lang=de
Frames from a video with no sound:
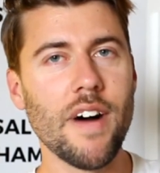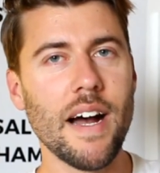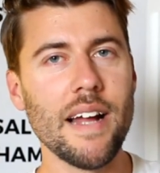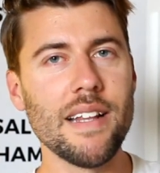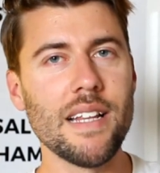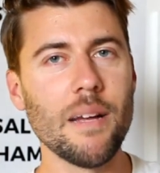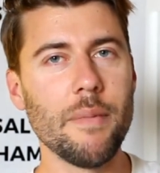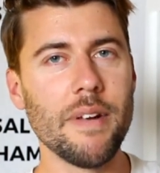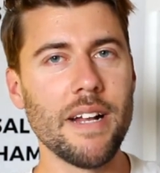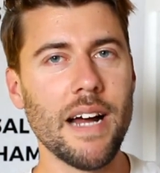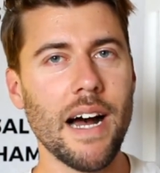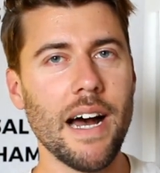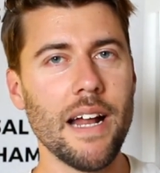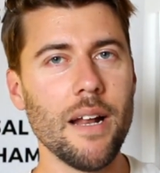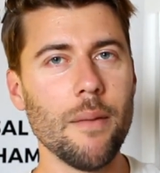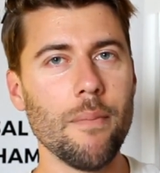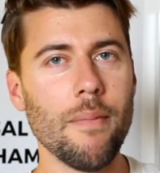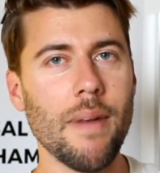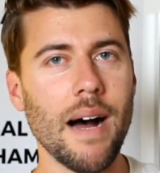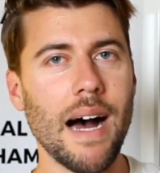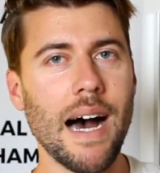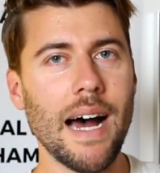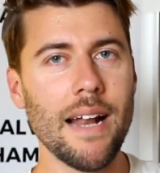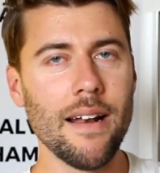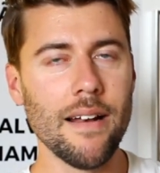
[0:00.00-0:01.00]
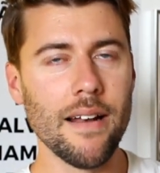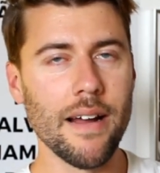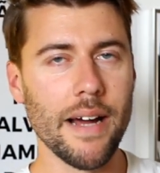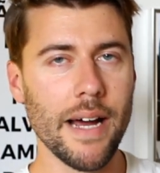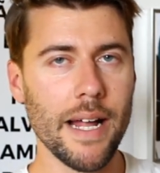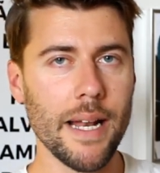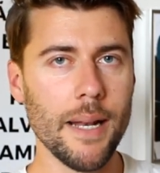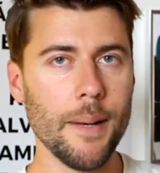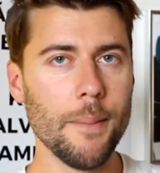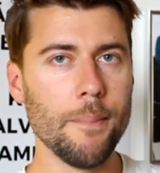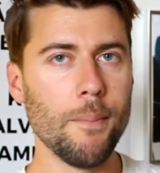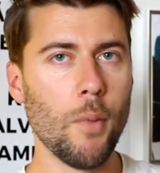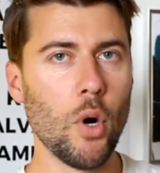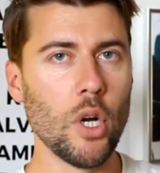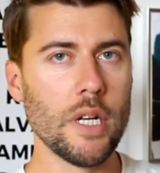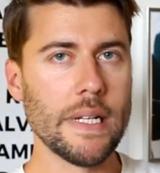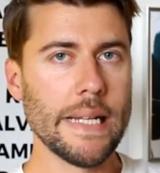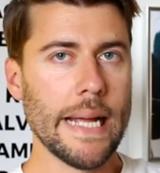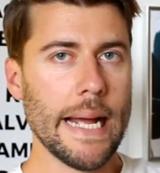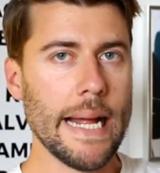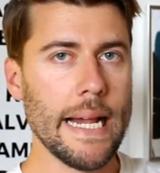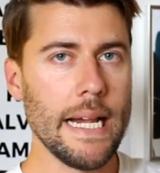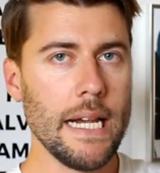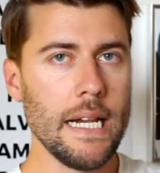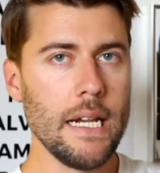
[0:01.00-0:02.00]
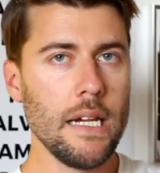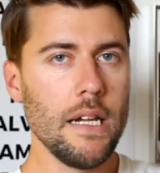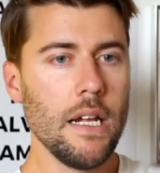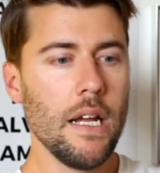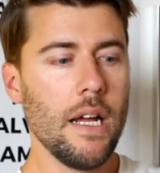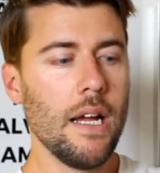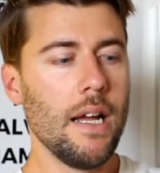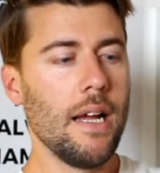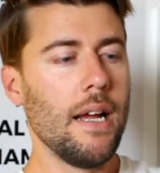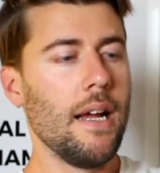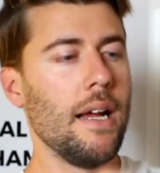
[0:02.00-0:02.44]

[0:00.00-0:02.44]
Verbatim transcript: wir weiter mit einem anderen Modell.